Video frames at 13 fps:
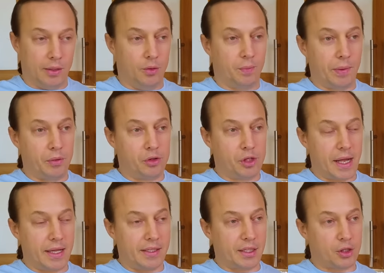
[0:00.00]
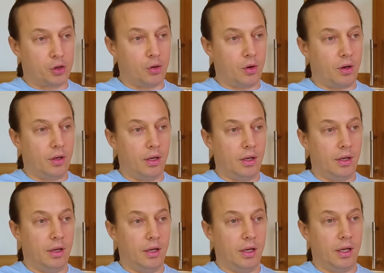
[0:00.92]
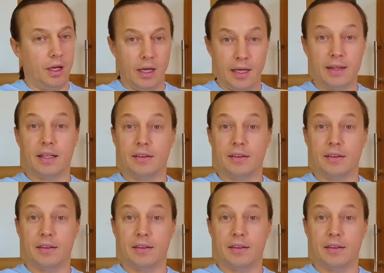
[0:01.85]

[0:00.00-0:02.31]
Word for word: то получается, что это